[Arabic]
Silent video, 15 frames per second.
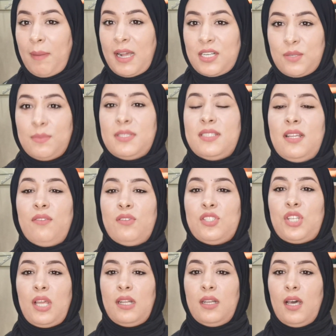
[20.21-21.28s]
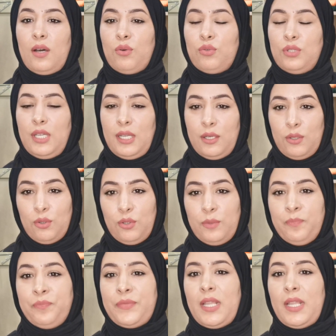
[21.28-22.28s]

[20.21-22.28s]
بقاش بزاف ان شاء الله ونحلو